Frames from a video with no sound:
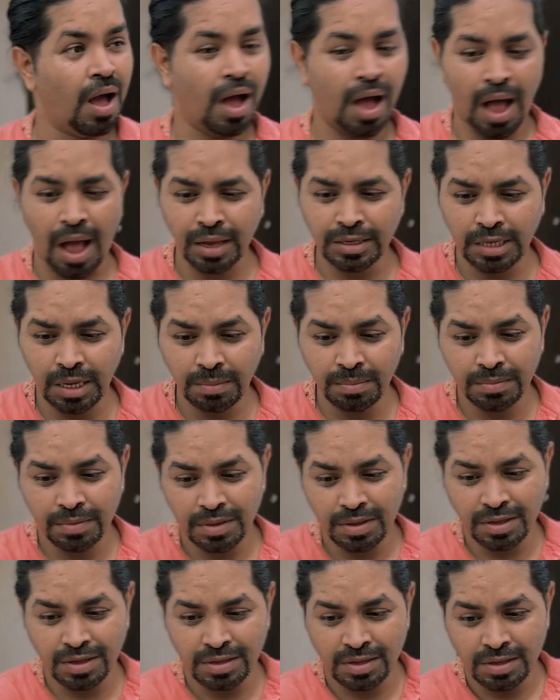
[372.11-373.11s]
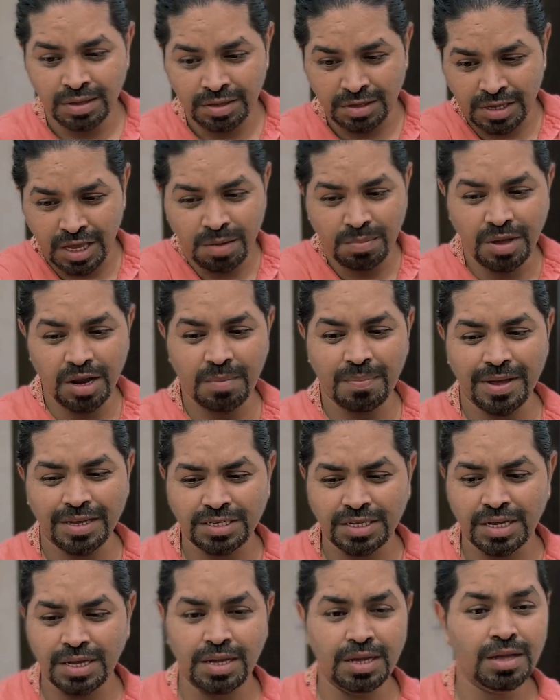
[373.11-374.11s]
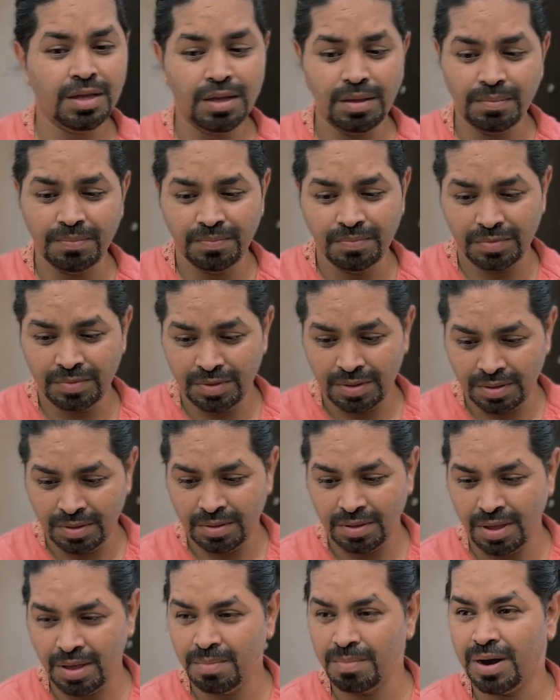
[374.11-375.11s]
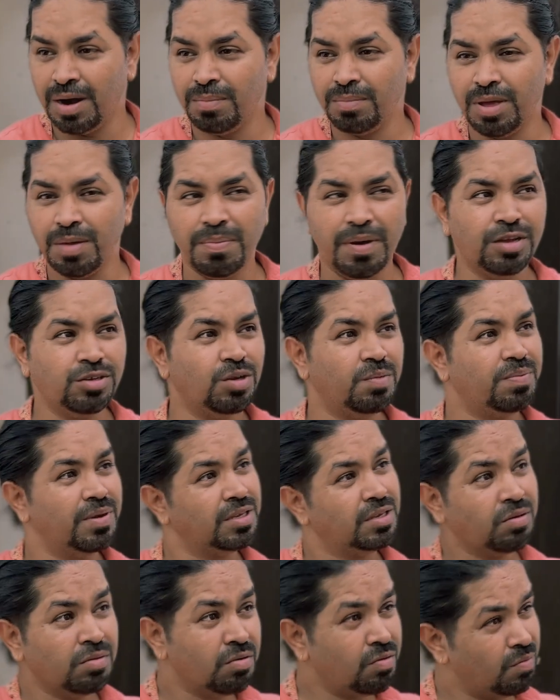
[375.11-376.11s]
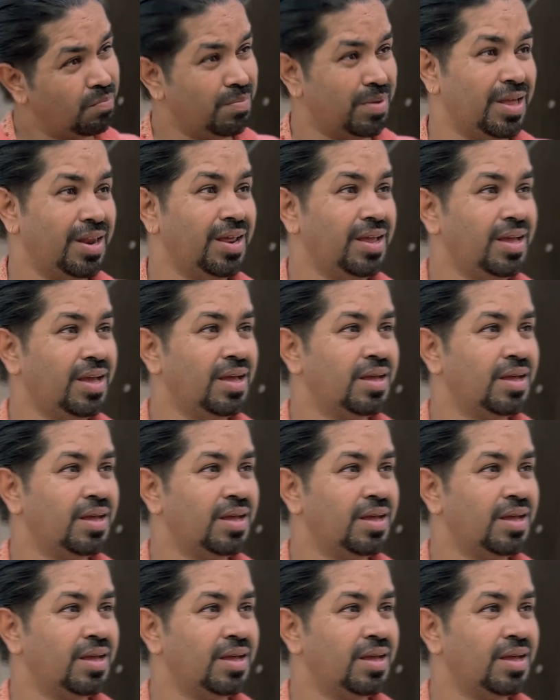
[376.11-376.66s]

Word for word: हाँ साहब यही मेरे पैसे हैं यही मैडम के पास जो पैसे मेरे ही